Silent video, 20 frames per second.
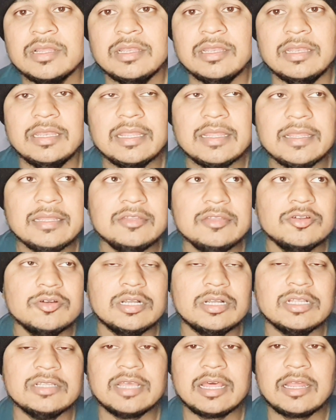लेकिन
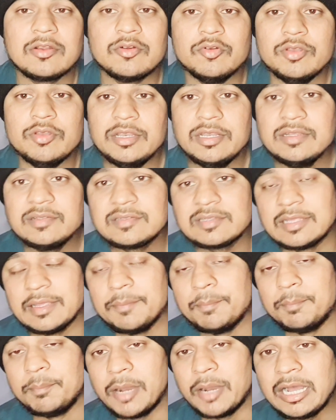2019 के
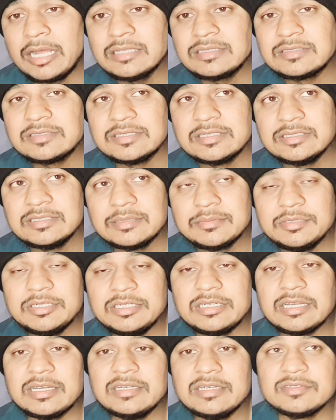बाद से जब
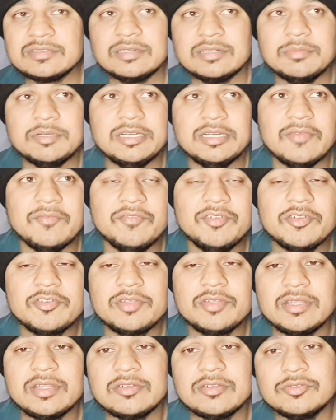इंटरनेशनल में डेब्यू
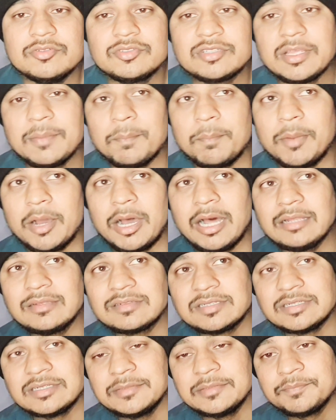किए थे उसके बाद
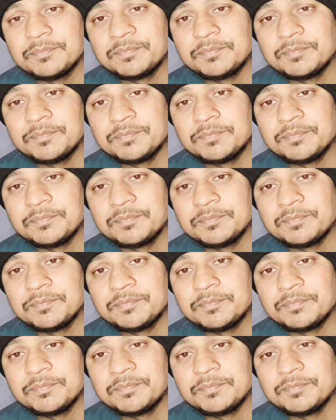से